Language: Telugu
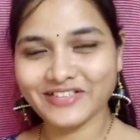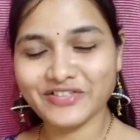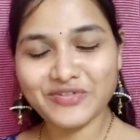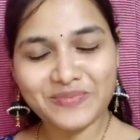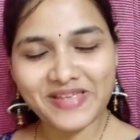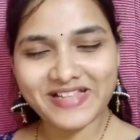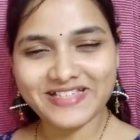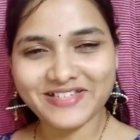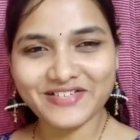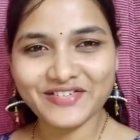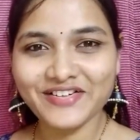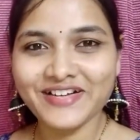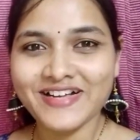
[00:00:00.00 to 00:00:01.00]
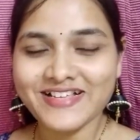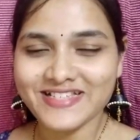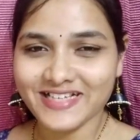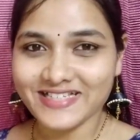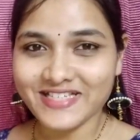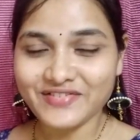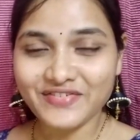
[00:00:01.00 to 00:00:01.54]
టూ మీల్స్లో
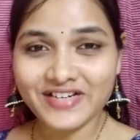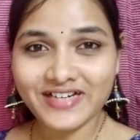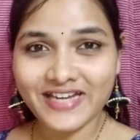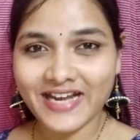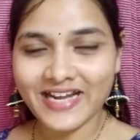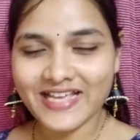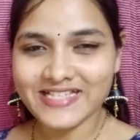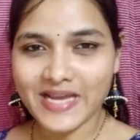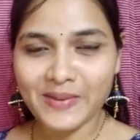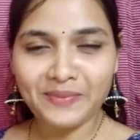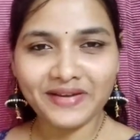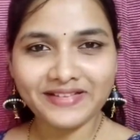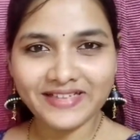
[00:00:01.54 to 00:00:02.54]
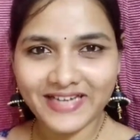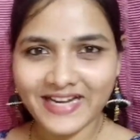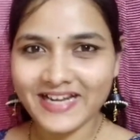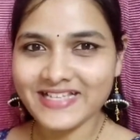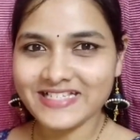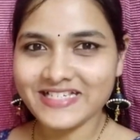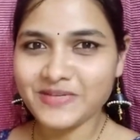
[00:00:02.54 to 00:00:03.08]
సక్సెస్ఫుల్గా టెన్ డేస్ అయిపోయింది
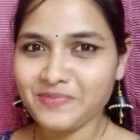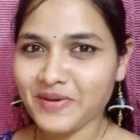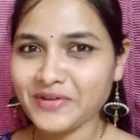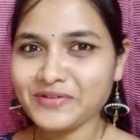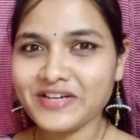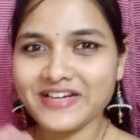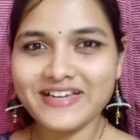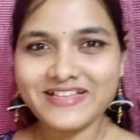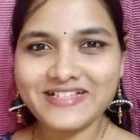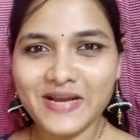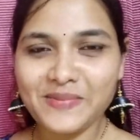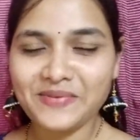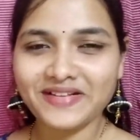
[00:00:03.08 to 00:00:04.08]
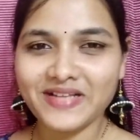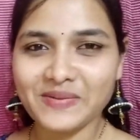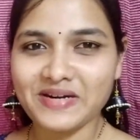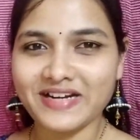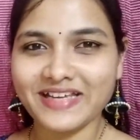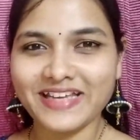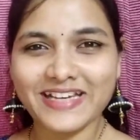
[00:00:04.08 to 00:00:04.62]
టెన్ డేస్ అని చెప్పాను టెన్ డేస్ అయిపోయింది
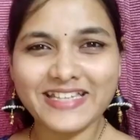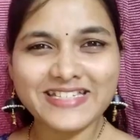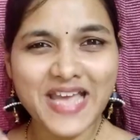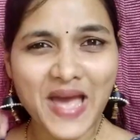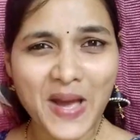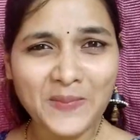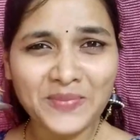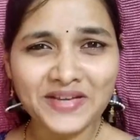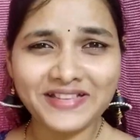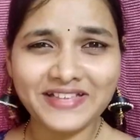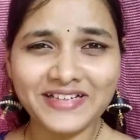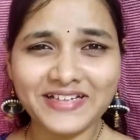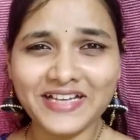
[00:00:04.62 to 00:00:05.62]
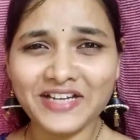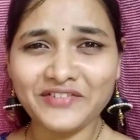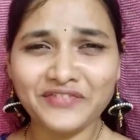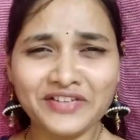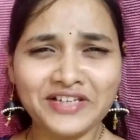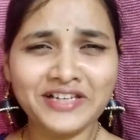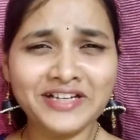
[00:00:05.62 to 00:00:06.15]
అనమాట ఇక నుంచి హ్యాపీగా
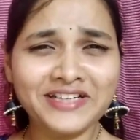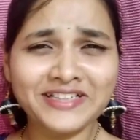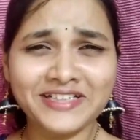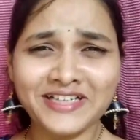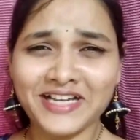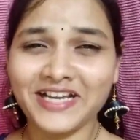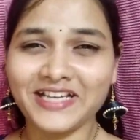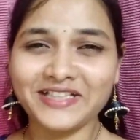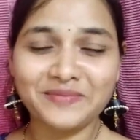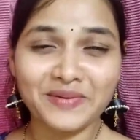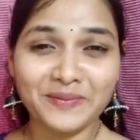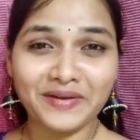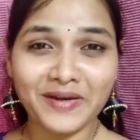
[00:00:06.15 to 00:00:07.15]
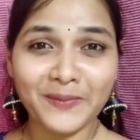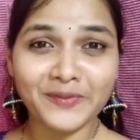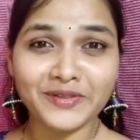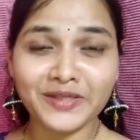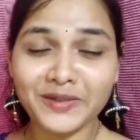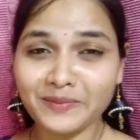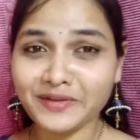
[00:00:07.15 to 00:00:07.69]
తినడానికి ఫుల్గా తినడానికి అయితే ప్రిపేర్
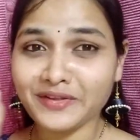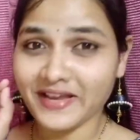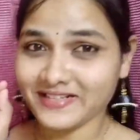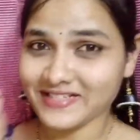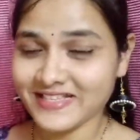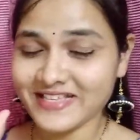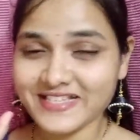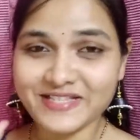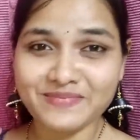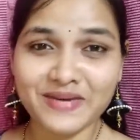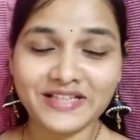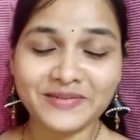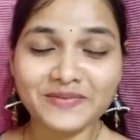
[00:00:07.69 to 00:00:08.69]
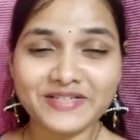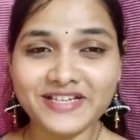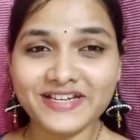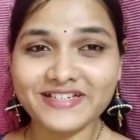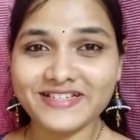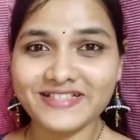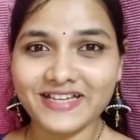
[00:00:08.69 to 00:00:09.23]
అయిపోతాను మీతో ఎక్సర్సైజెస్ మాత్రమే
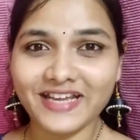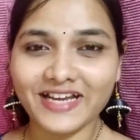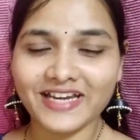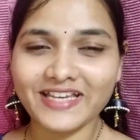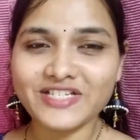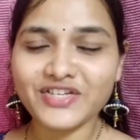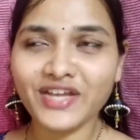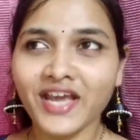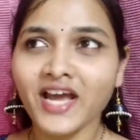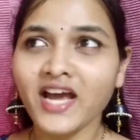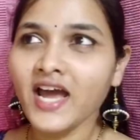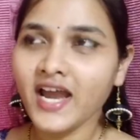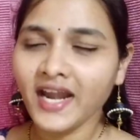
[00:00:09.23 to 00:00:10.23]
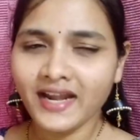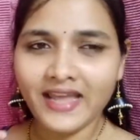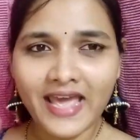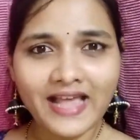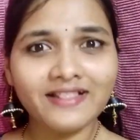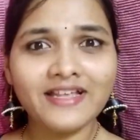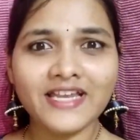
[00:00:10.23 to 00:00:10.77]
షేర్ చేస్తాను ఇక నుంచి అండ్
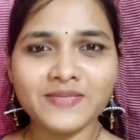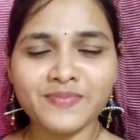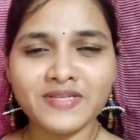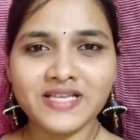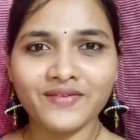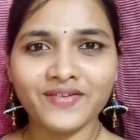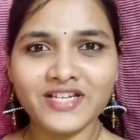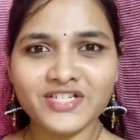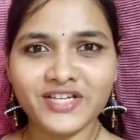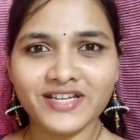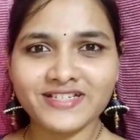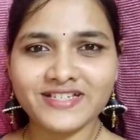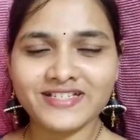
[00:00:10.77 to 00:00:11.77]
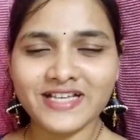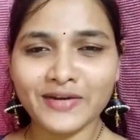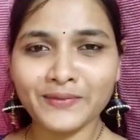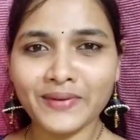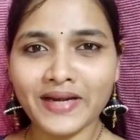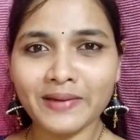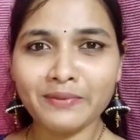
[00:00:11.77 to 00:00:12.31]
హెల్దీ రెసిపీస్ ఏమైనా షేర్
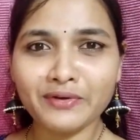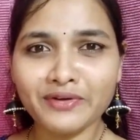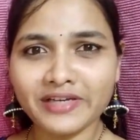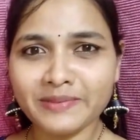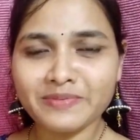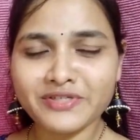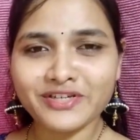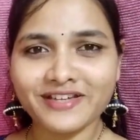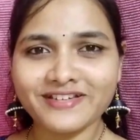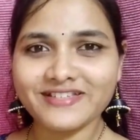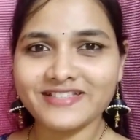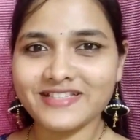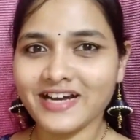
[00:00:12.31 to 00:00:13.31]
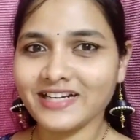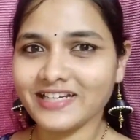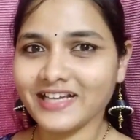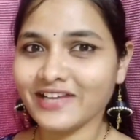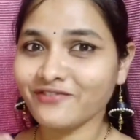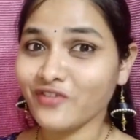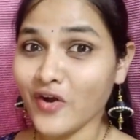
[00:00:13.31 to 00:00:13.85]
చేస్తాను అండ్ బ్యూటీ టిప్స్ షేర్ చేస్తాను
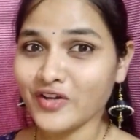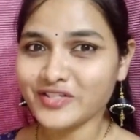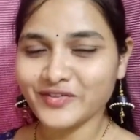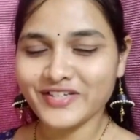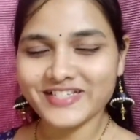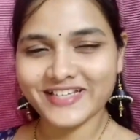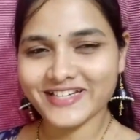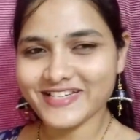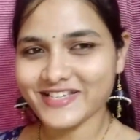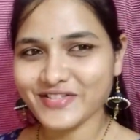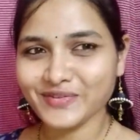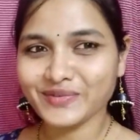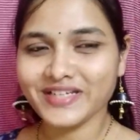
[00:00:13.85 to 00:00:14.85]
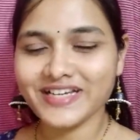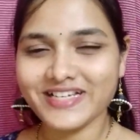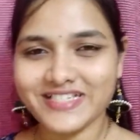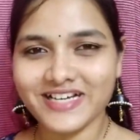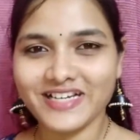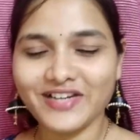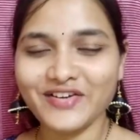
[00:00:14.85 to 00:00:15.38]
అట్లాగే బ్లాగ్స్ కూడా షేర్ చేస్తూ ఉంటాను
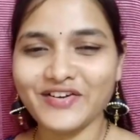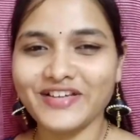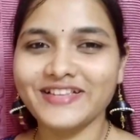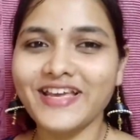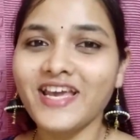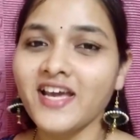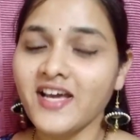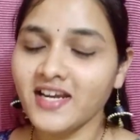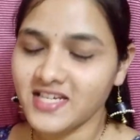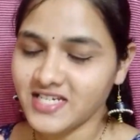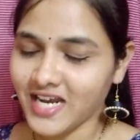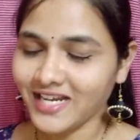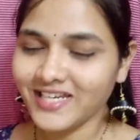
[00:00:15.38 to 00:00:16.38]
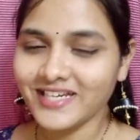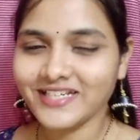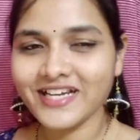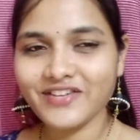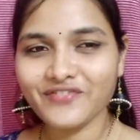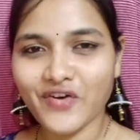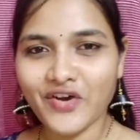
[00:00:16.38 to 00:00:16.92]
ఆ ఛానల్లో అయితే నా ఛానల్
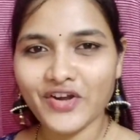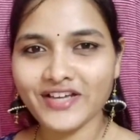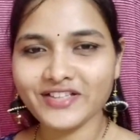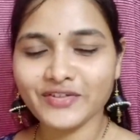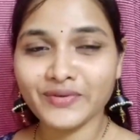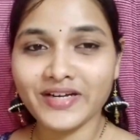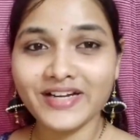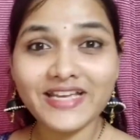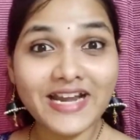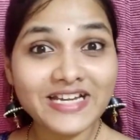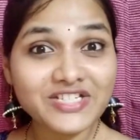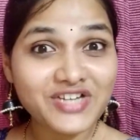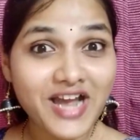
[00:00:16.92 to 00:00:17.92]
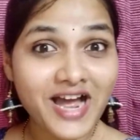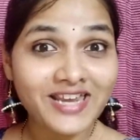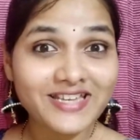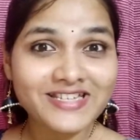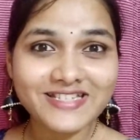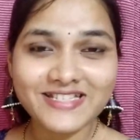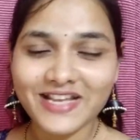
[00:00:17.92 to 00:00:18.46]
ఇట్లానే ఫాలో అయితే ఉండండి అండ్
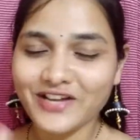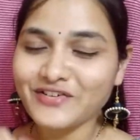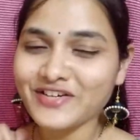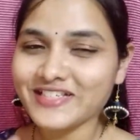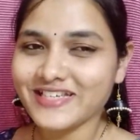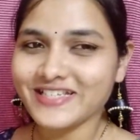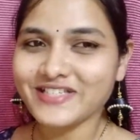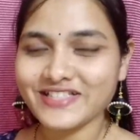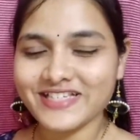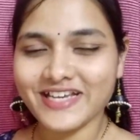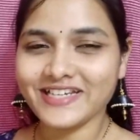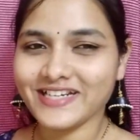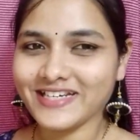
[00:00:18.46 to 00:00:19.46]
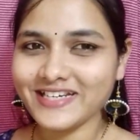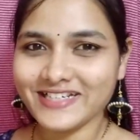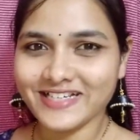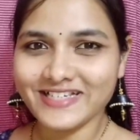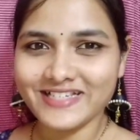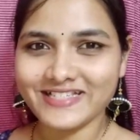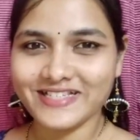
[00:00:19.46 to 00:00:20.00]
ఛాలెంజెస్ ఎక్కువగా చేయడానికి
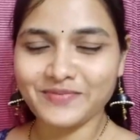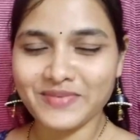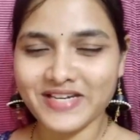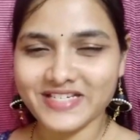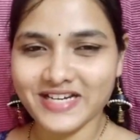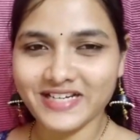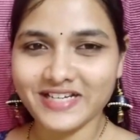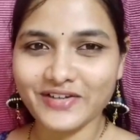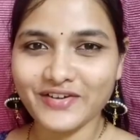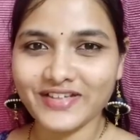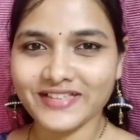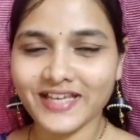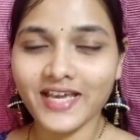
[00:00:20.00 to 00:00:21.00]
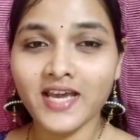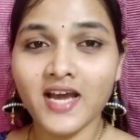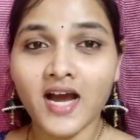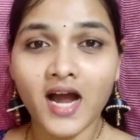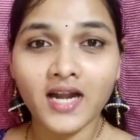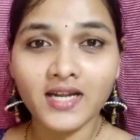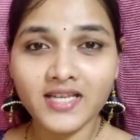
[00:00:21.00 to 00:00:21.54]
ట్రై చేస్తాను మన ఛానల్లో అయితే
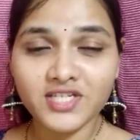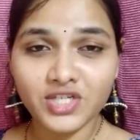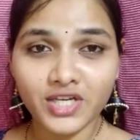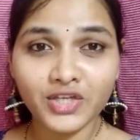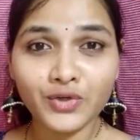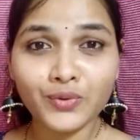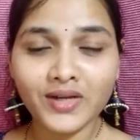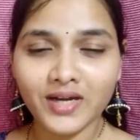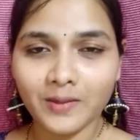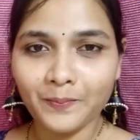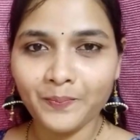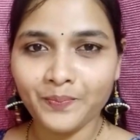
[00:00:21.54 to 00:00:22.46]
అంటే జెన్యున్గా